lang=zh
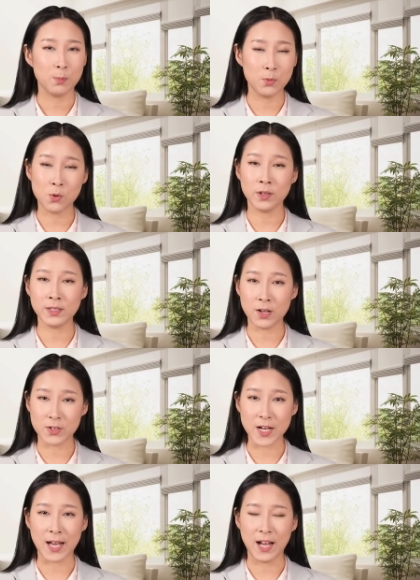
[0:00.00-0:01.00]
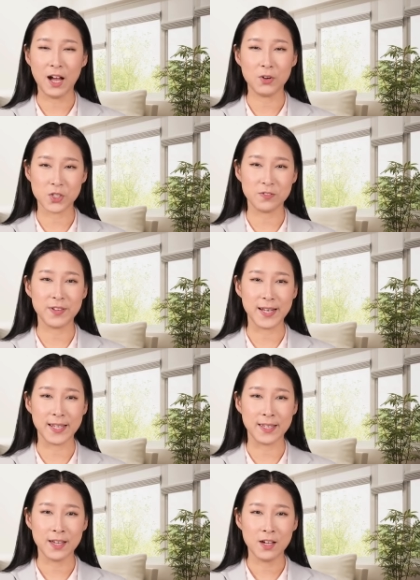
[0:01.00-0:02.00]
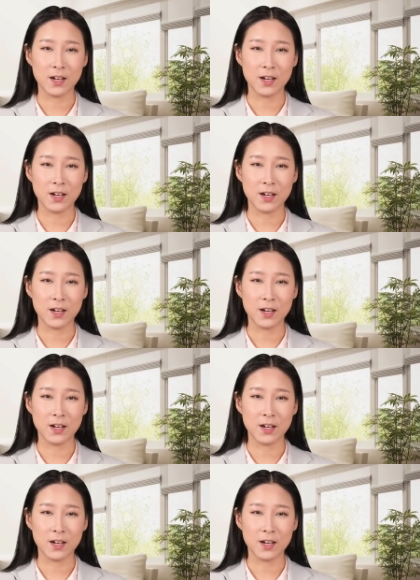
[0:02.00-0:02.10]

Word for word: 不光调查耗时费力，